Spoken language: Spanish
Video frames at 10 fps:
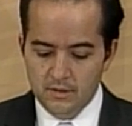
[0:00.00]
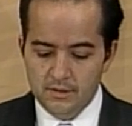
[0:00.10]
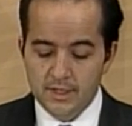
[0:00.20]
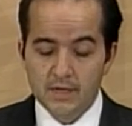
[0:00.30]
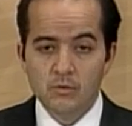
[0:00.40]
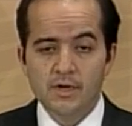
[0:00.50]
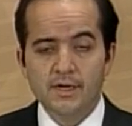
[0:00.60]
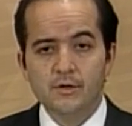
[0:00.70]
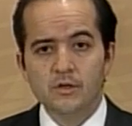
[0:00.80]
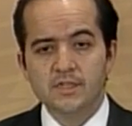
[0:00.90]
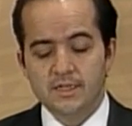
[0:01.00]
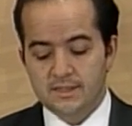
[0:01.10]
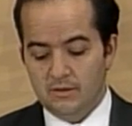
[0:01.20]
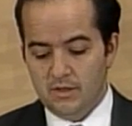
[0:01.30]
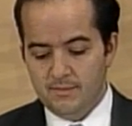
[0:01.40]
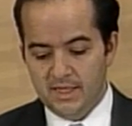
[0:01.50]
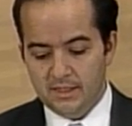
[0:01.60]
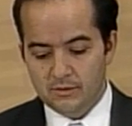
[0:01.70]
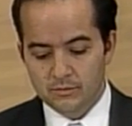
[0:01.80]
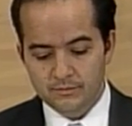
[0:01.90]
Y en algunas regiones del Estado de
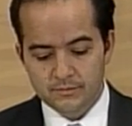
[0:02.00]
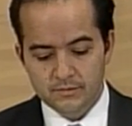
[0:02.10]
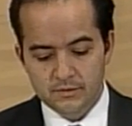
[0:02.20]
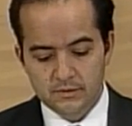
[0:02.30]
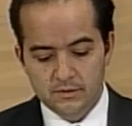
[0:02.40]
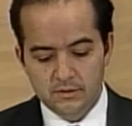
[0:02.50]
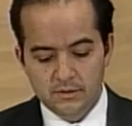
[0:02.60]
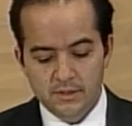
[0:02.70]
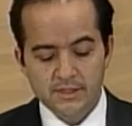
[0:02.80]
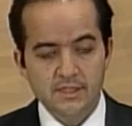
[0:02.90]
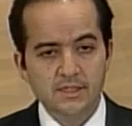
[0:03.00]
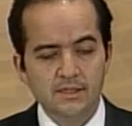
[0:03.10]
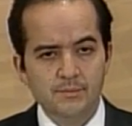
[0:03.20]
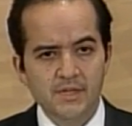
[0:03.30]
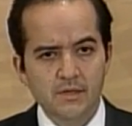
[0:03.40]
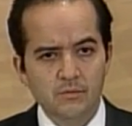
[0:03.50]
México existe también